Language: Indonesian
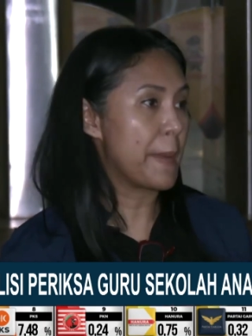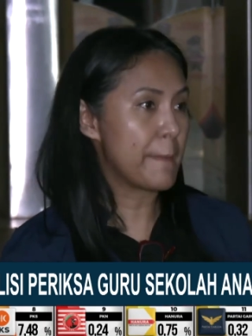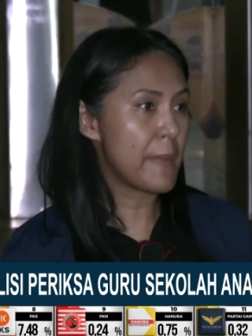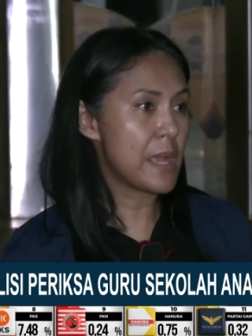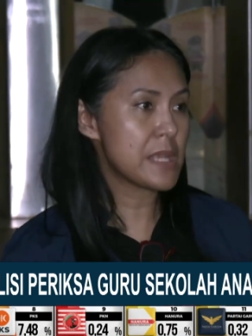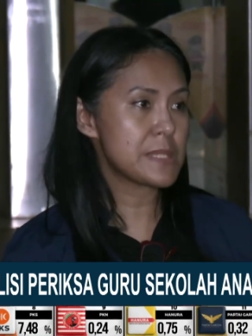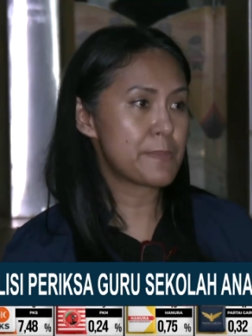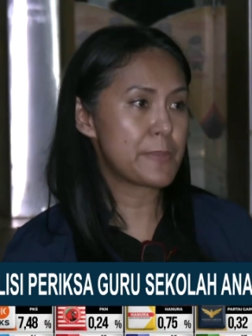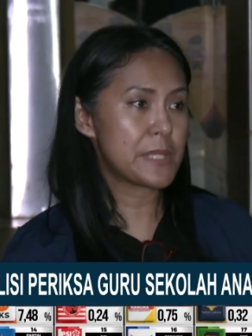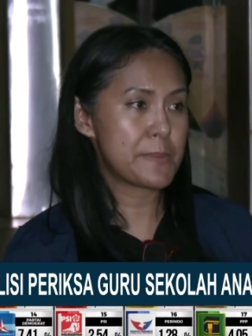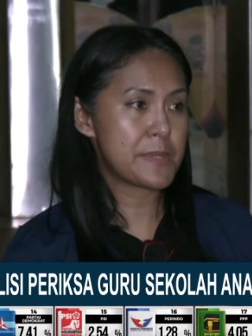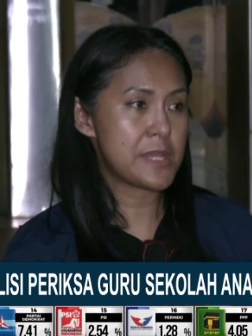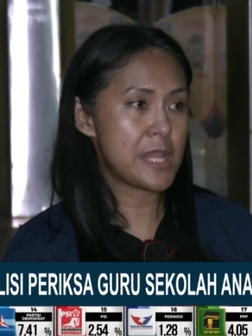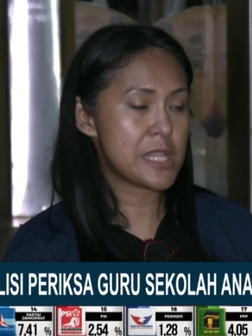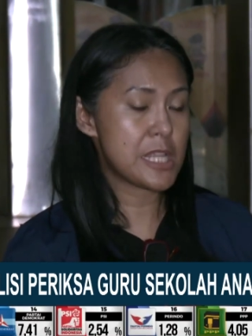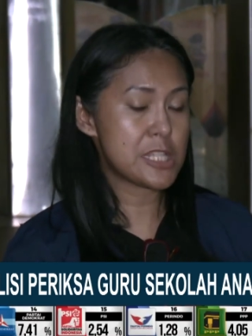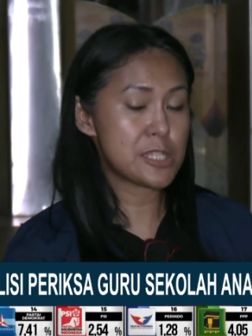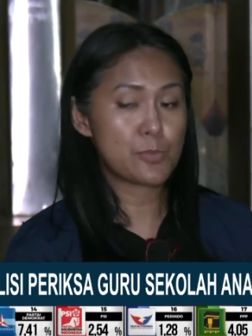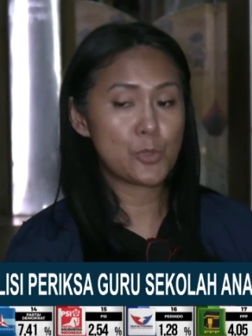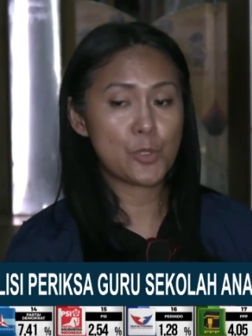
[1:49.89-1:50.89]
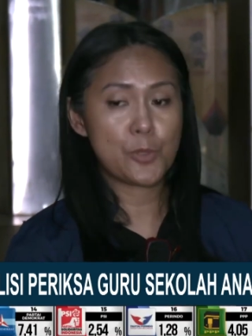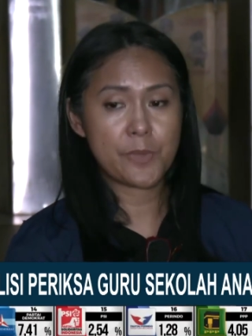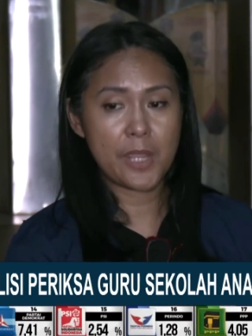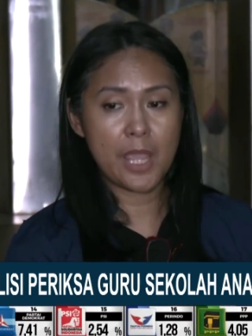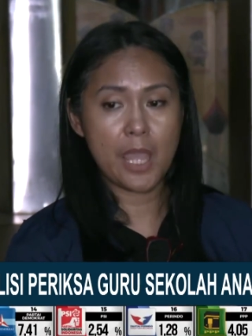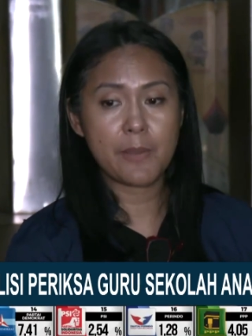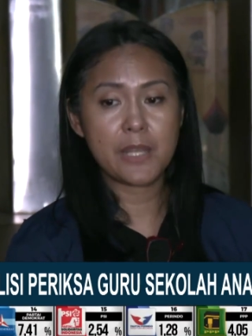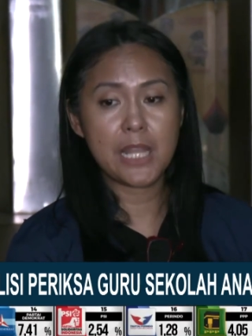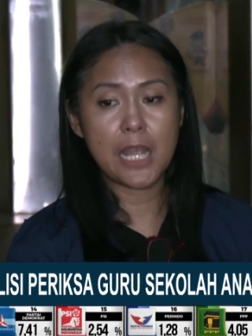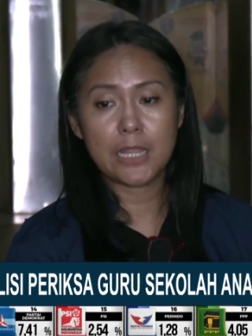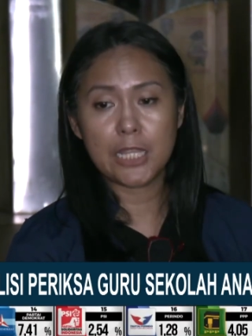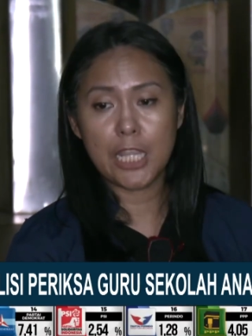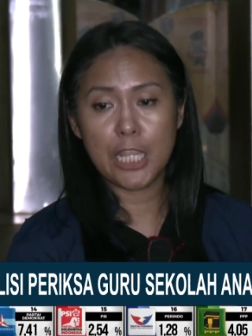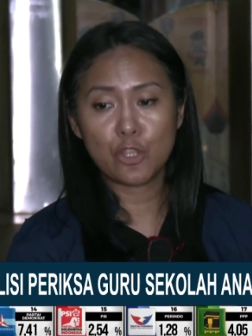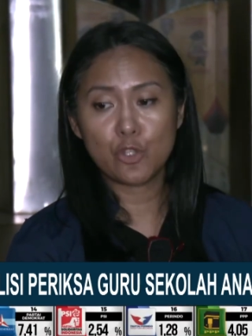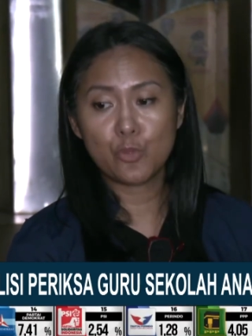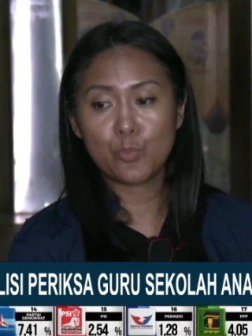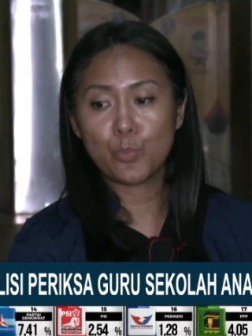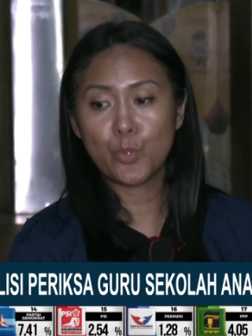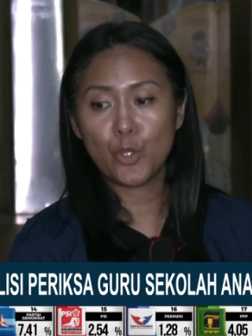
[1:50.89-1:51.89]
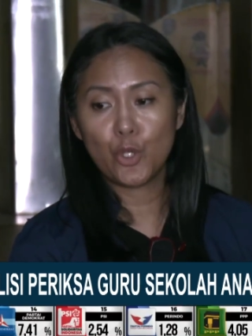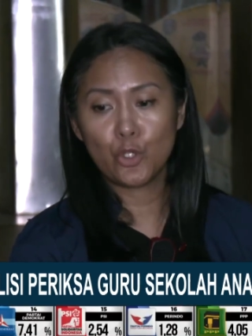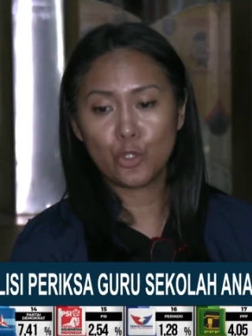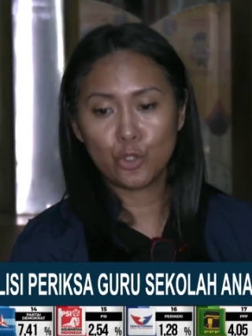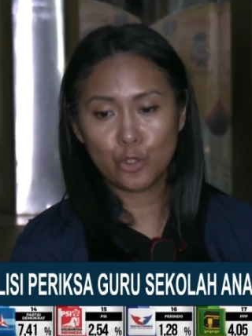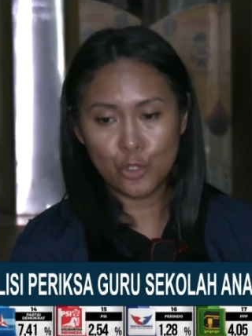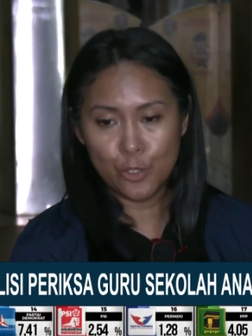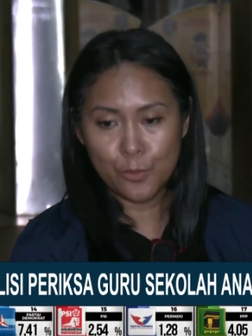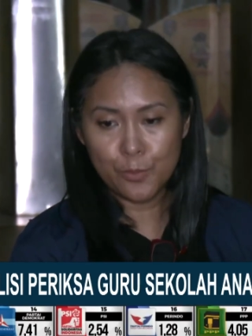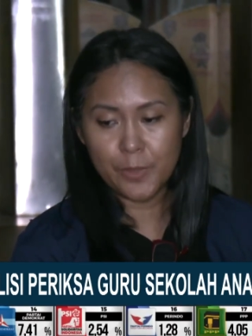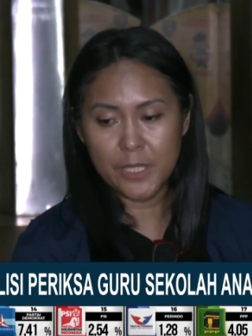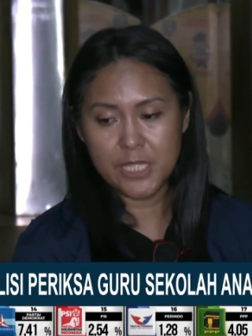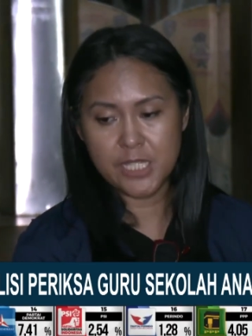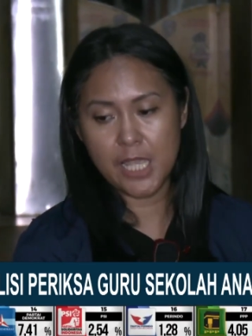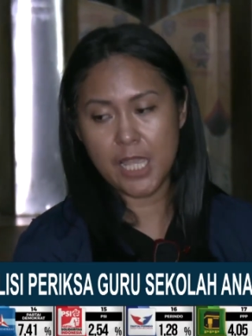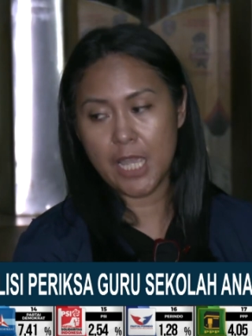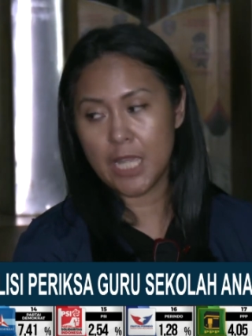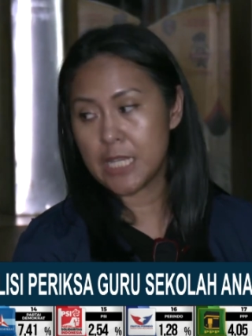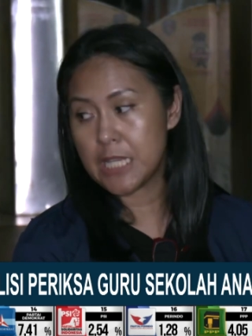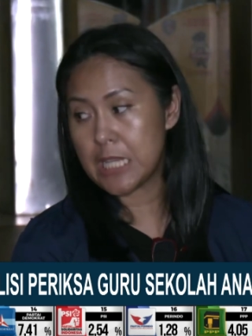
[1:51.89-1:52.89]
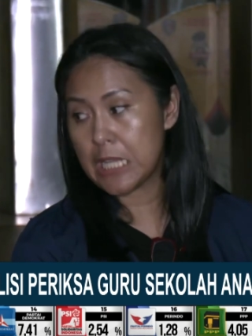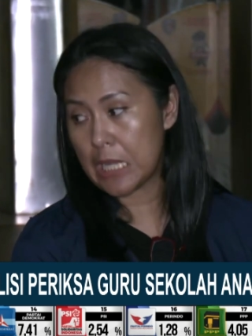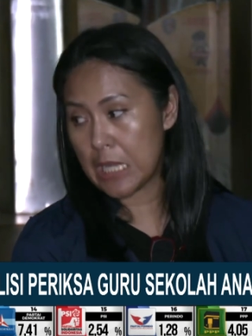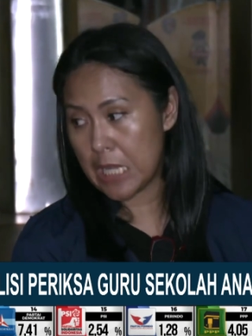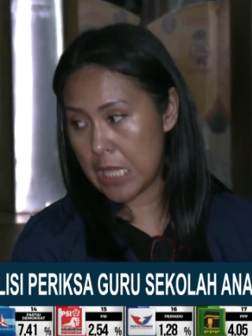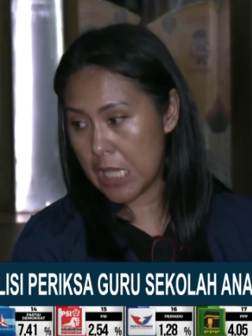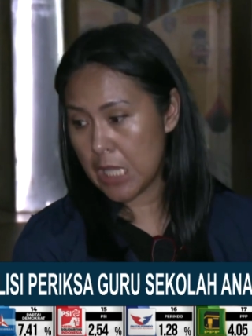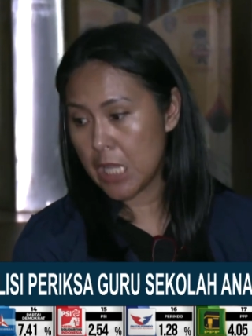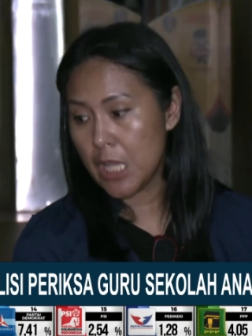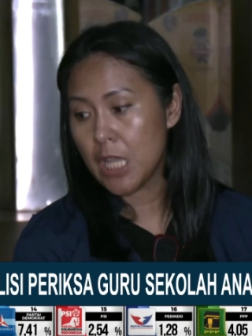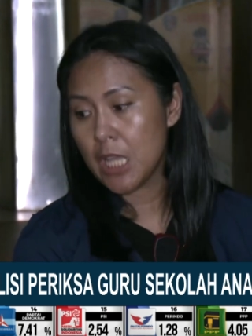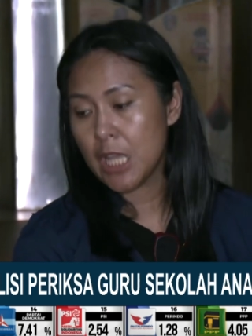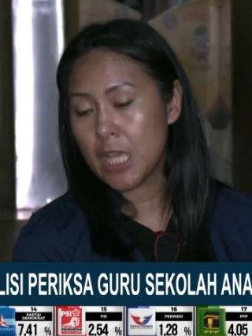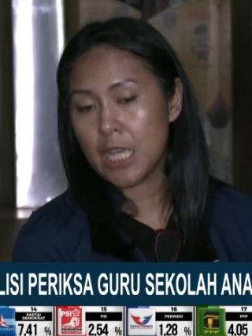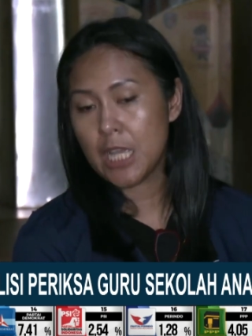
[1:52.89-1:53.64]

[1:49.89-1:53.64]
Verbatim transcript: memang seperti penjelasan sebelumnya Dante itu belum percaya diri